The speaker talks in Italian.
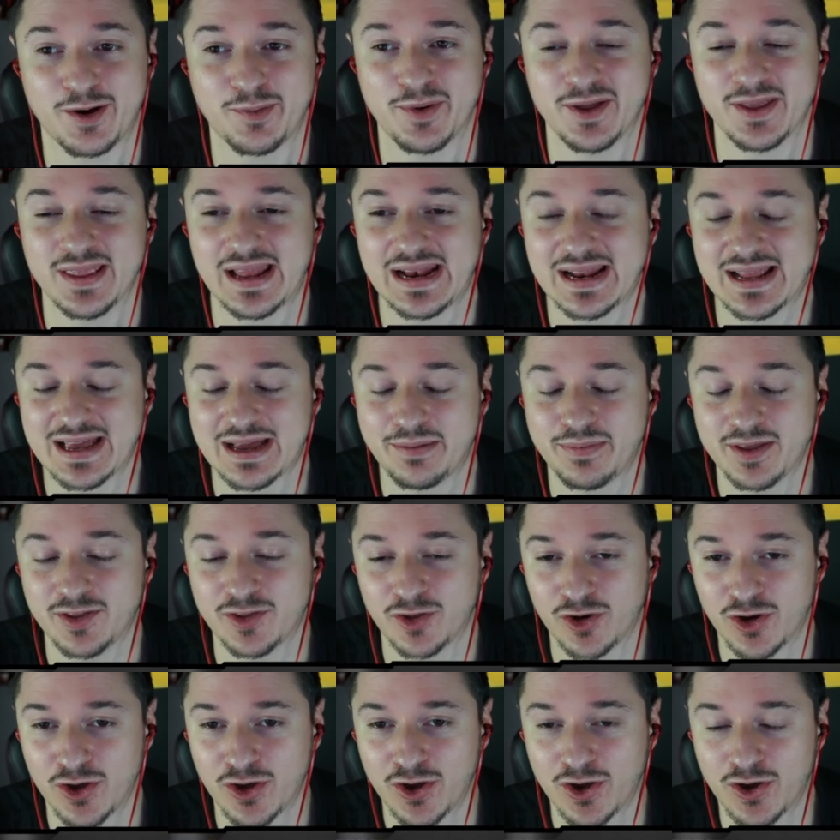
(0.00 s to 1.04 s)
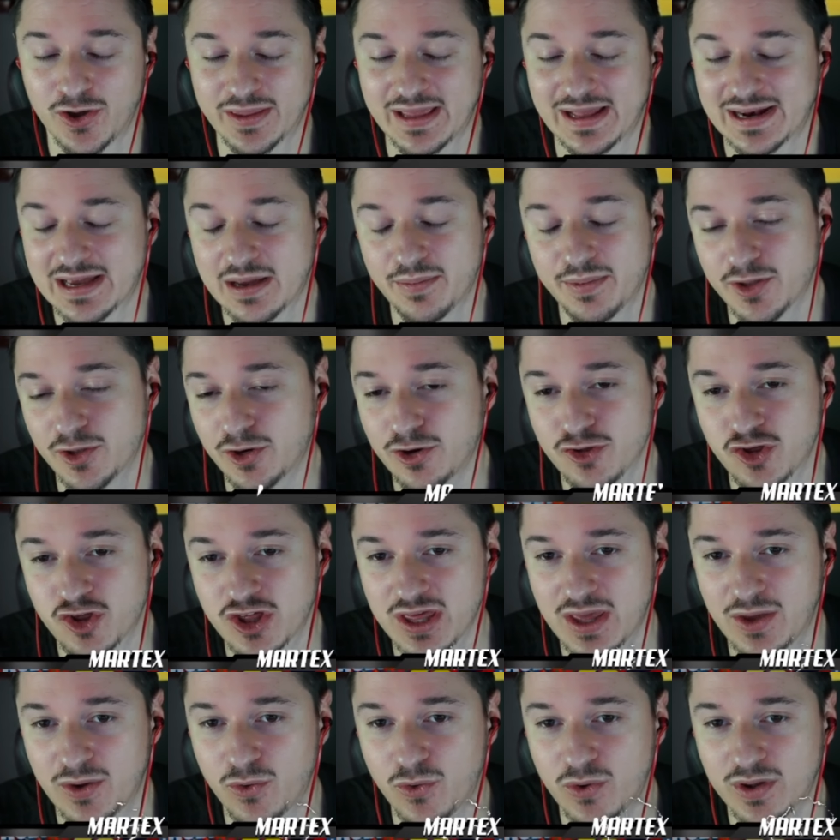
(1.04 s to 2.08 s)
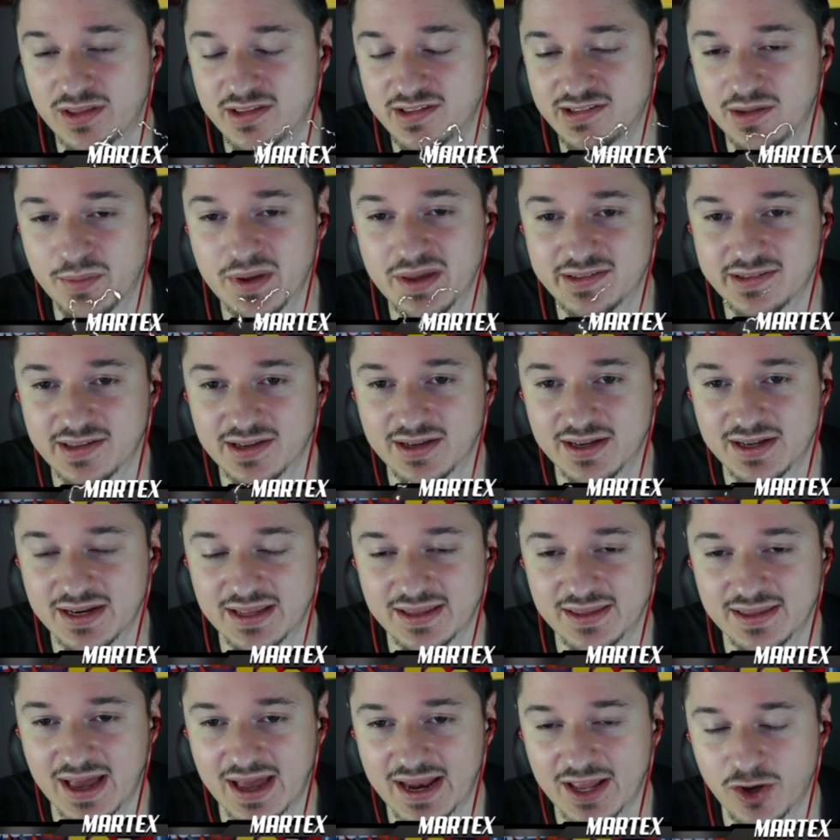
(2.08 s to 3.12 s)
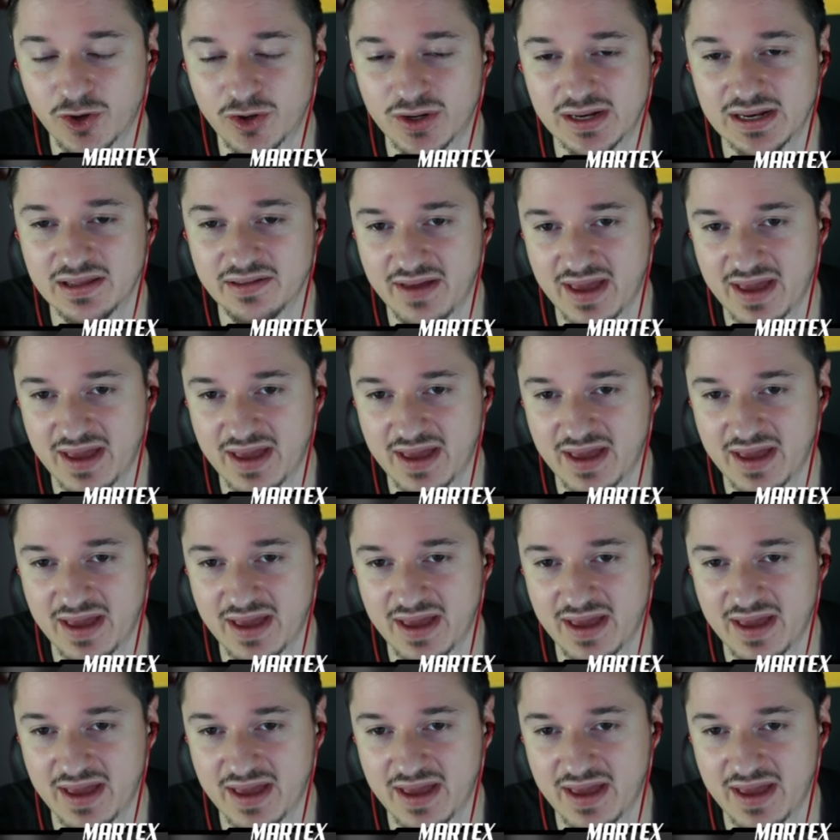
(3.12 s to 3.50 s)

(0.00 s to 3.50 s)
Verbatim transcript: Proprio dal capitolo, dal capitolo 5 ti sei messo a grindare con i